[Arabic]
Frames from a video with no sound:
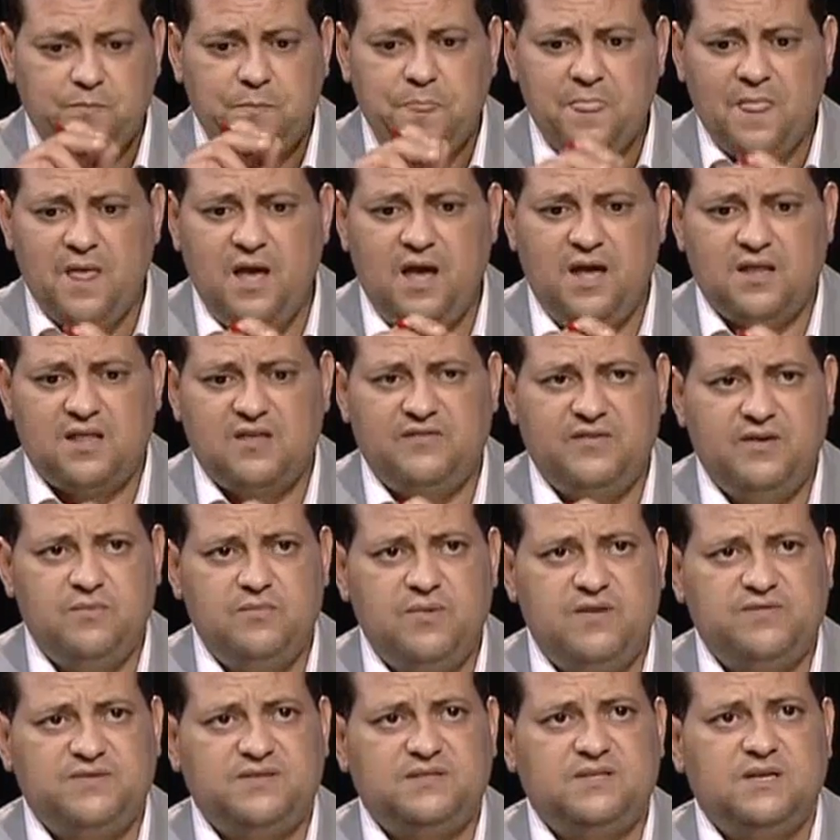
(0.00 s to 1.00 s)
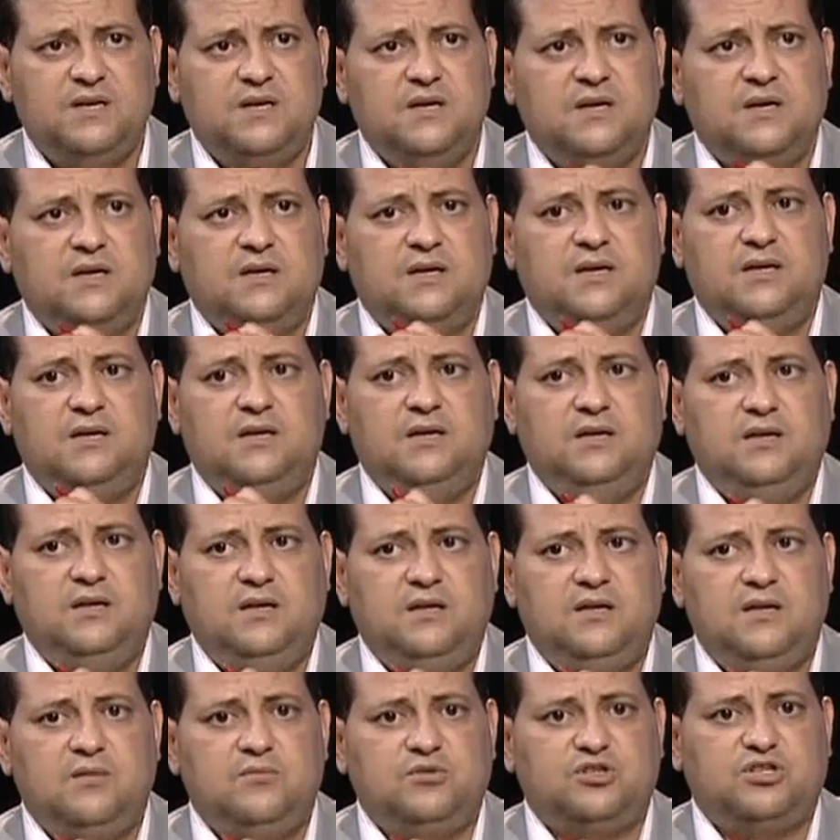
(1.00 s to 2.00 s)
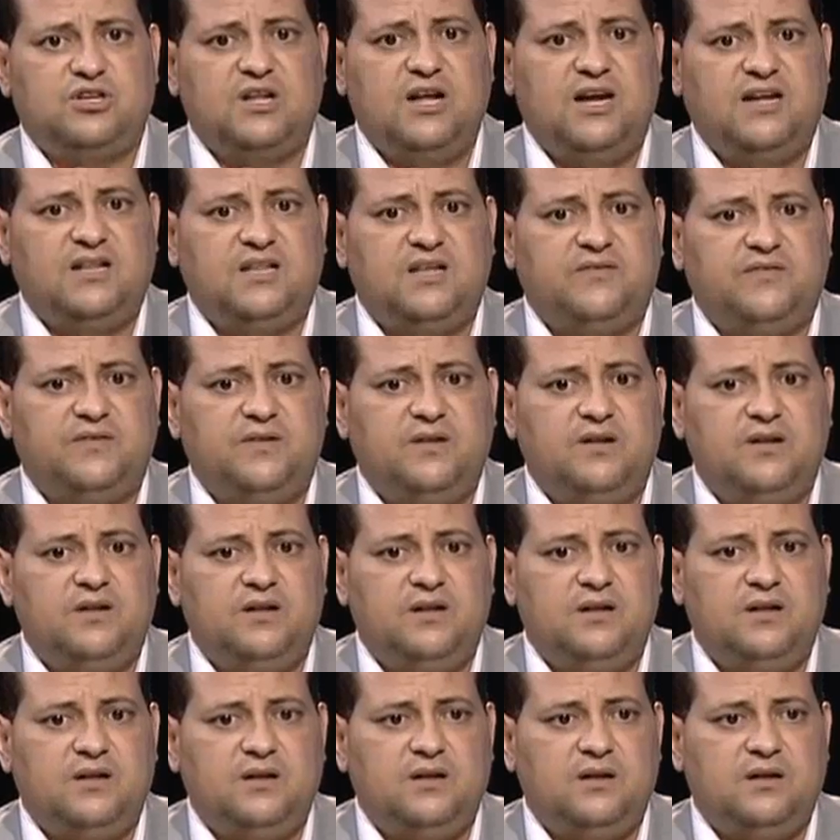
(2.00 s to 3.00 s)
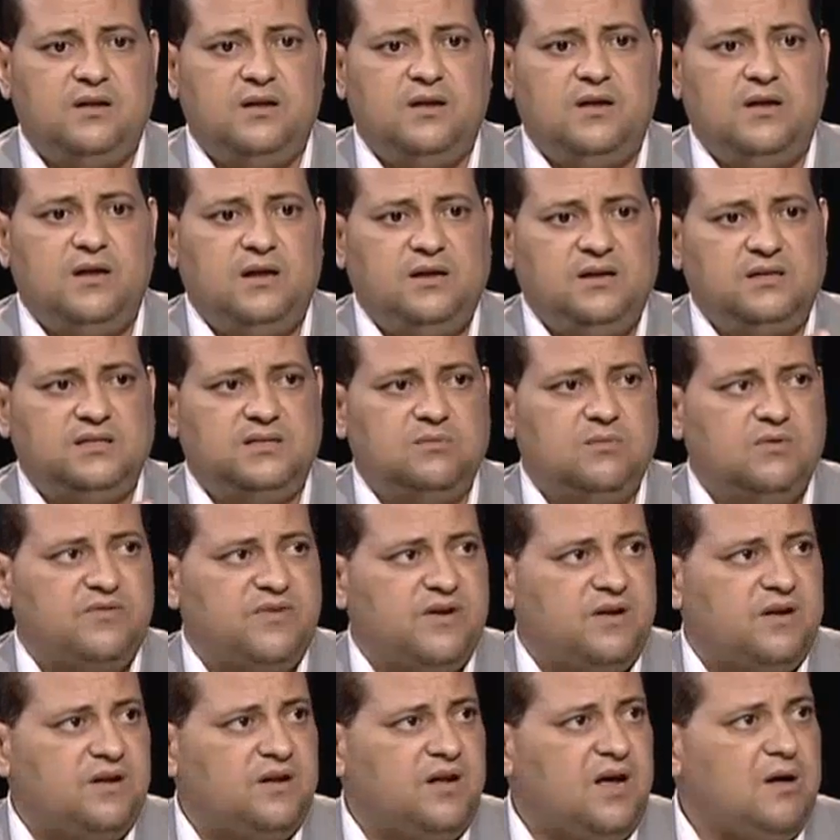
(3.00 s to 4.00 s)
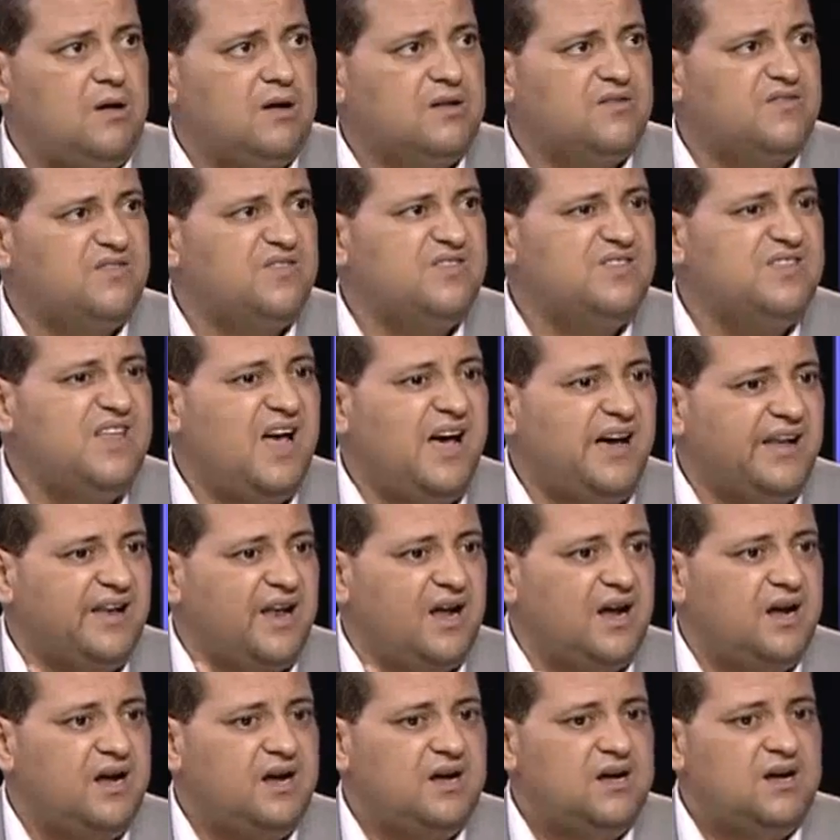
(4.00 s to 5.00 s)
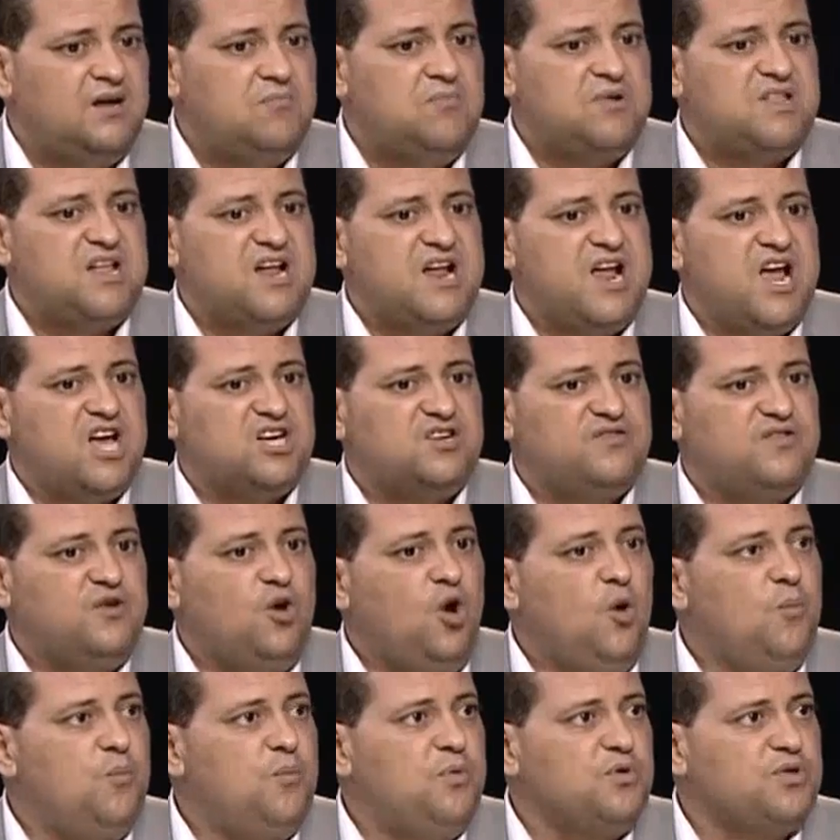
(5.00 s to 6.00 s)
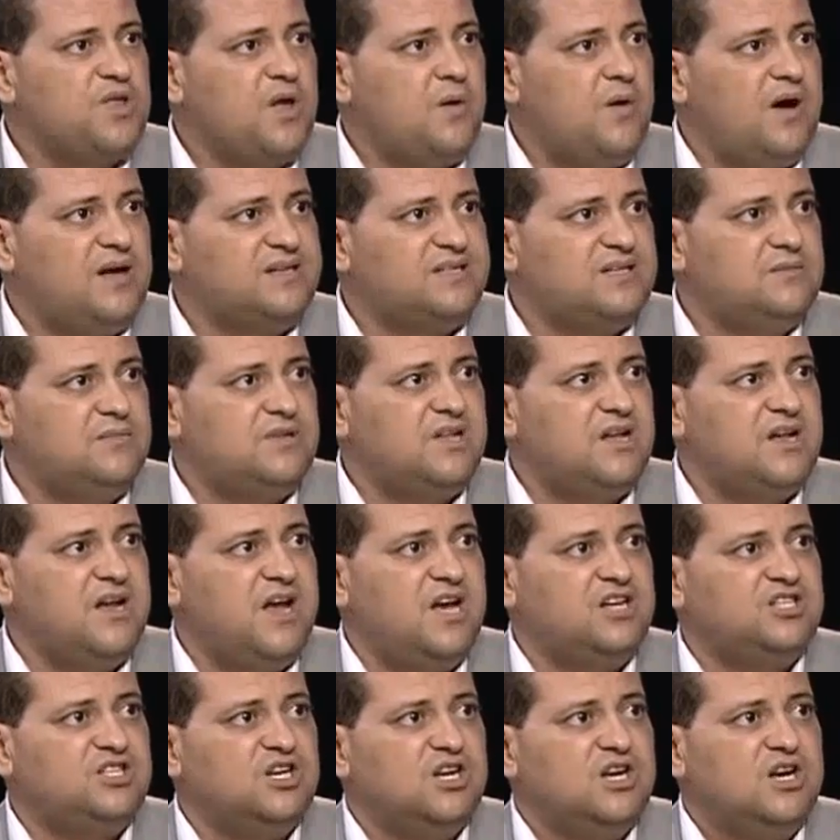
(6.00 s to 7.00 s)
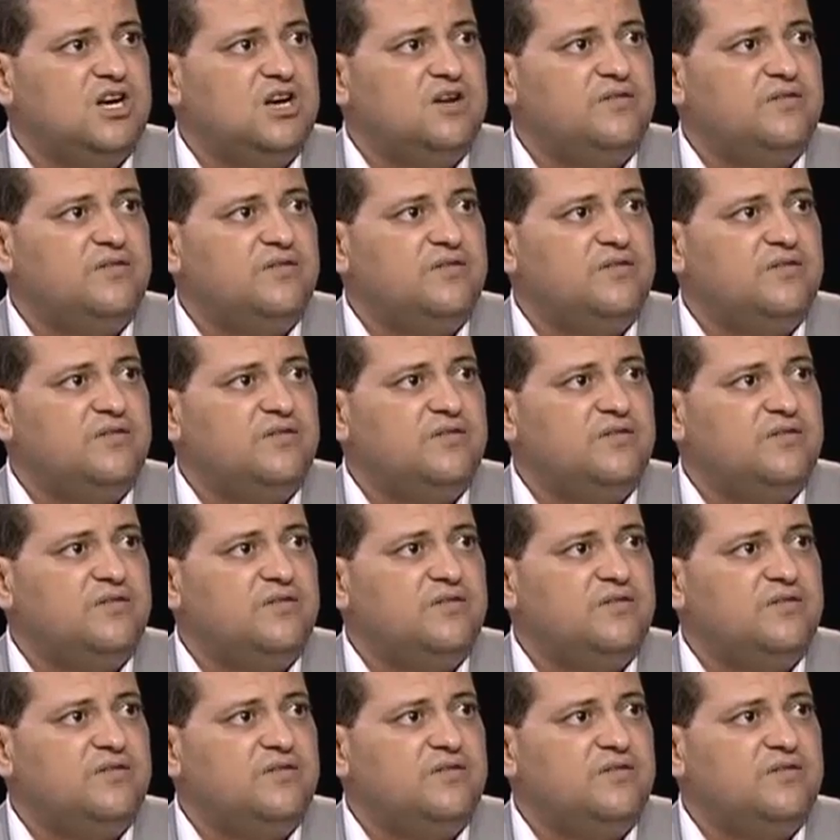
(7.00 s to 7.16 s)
حتى في علم النفس يعني احنا عندنا مشكله حتى في اللي هي احنا نسموها فيها العواطف الضحله ما تلقاش في حب وتواصل ما تلقاش